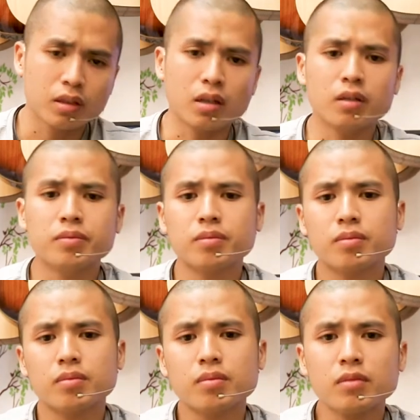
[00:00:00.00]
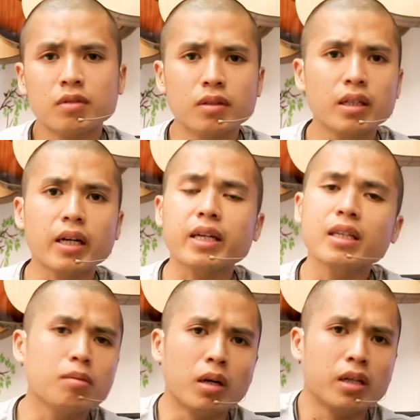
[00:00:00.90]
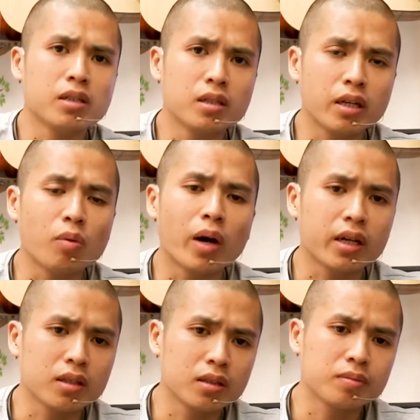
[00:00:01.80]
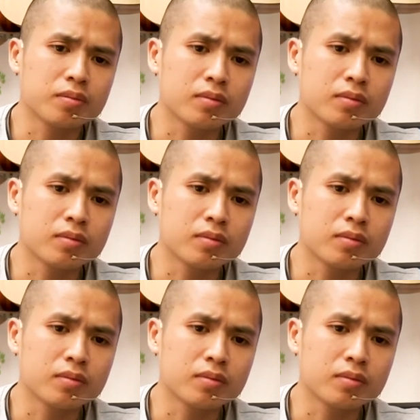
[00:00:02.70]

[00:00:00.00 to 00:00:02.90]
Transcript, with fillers: đó, và tất cả các thiết bị liên quan nữa.